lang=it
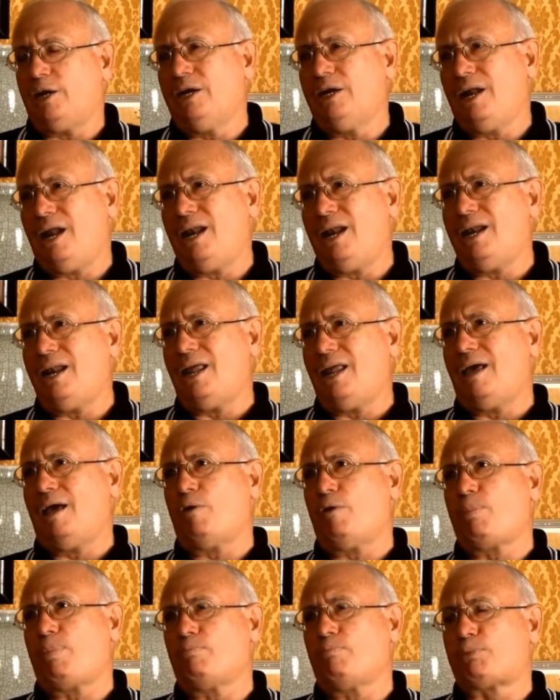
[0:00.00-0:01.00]

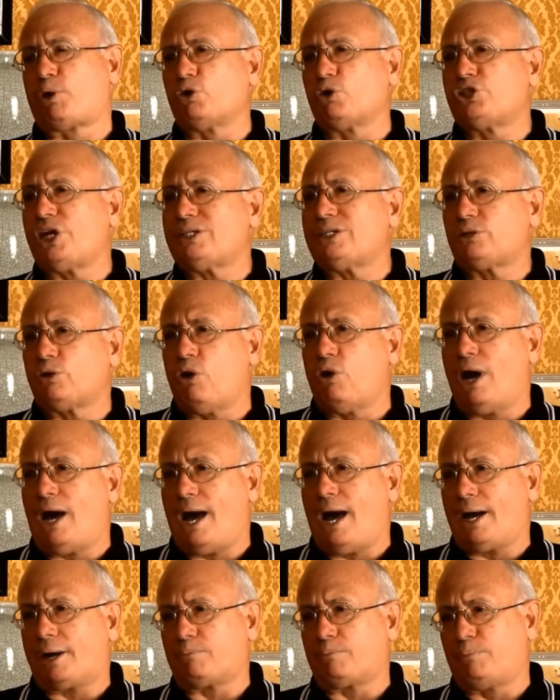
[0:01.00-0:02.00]
nella progetto
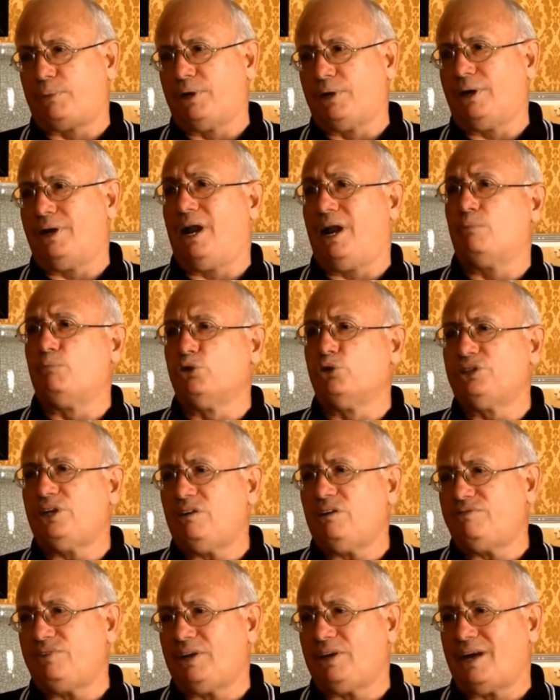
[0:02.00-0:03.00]
HARP, la
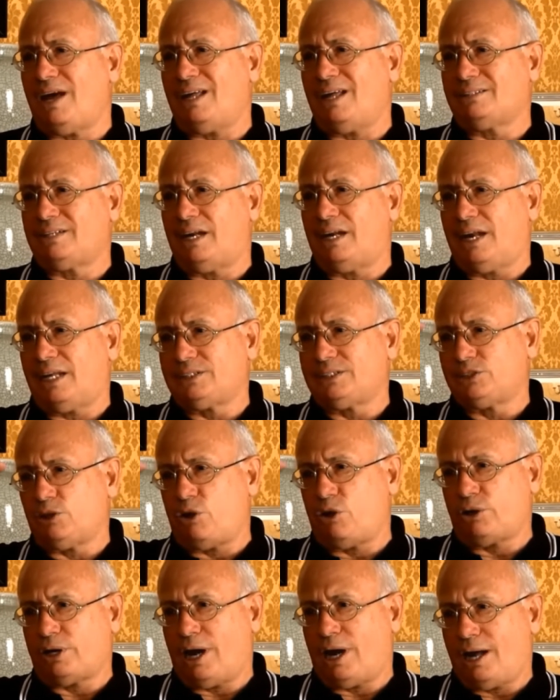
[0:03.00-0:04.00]
modifica della
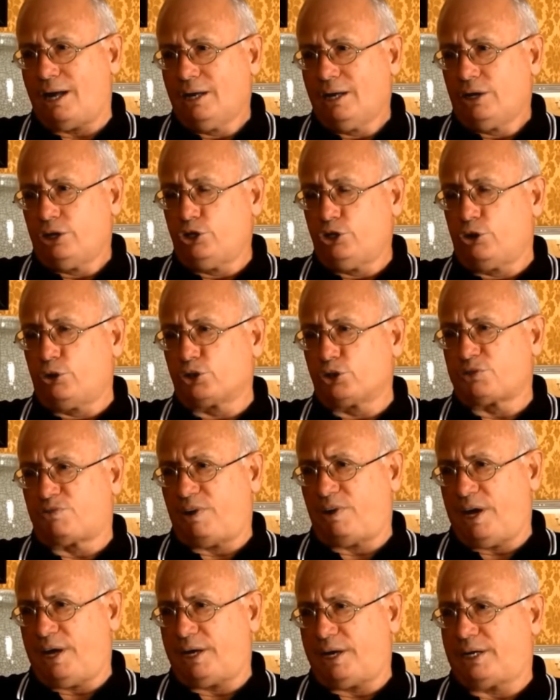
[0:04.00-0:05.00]
zona
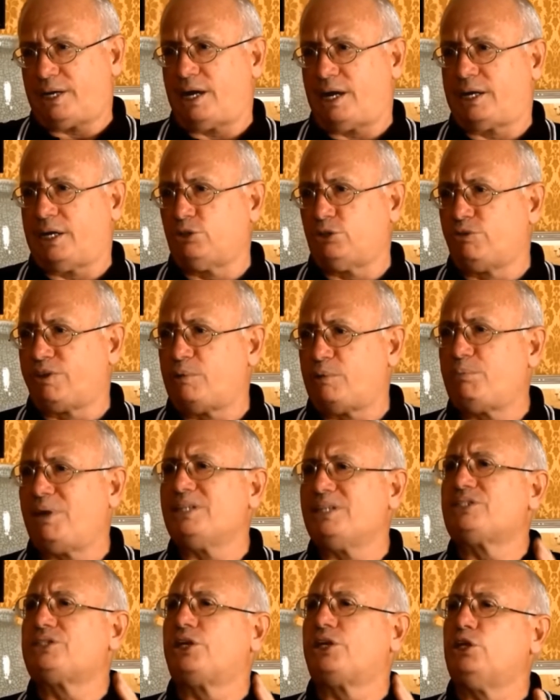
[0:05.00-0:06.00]
ionosferica che dovrebbe
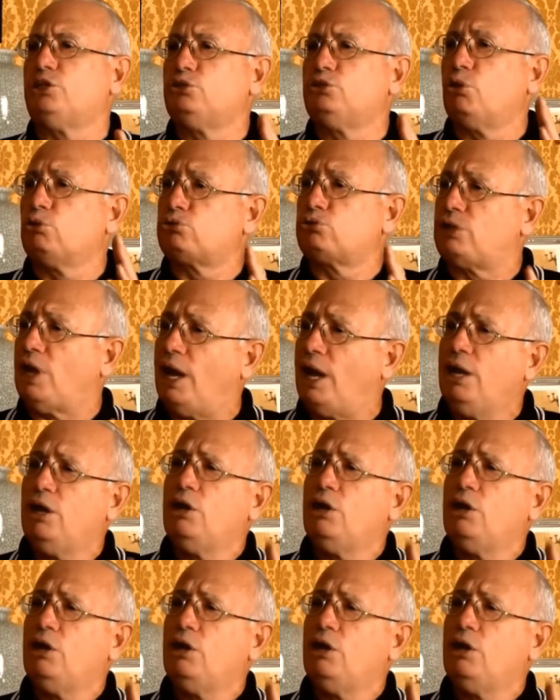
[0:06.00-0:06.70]
essere indotta